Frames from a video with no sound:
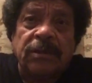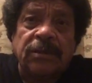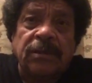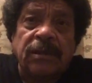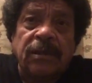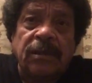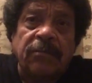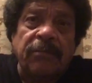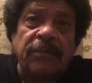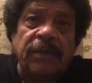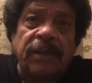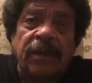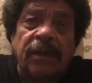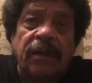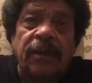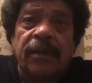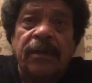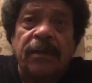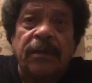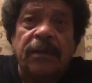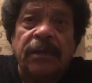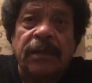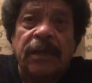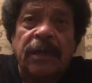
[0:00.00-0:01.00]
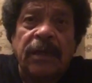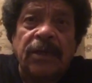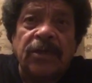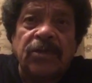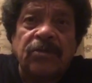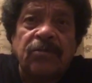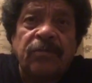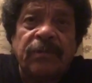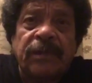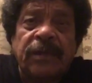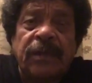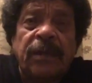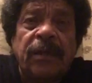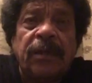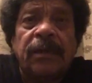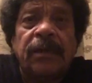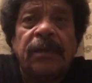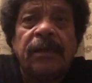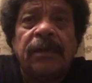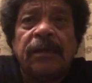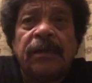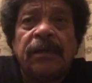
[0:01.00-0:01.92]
سنه من الانجاز ومن